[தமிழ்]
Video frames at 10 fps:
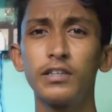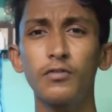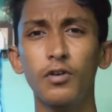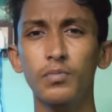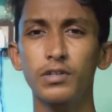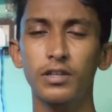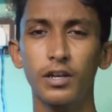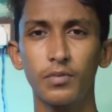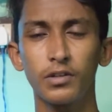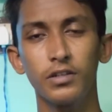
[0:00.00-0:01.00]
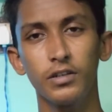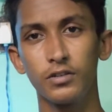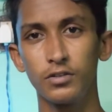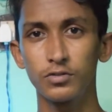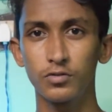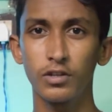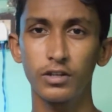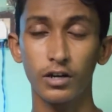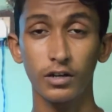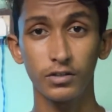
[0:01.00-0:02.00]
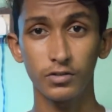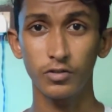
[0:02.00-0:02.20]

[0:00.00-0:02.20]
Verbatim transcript: இந்த ஒன் ப்ளஸ் தரப்புலேருந்து சொல்லியிருக்காங்க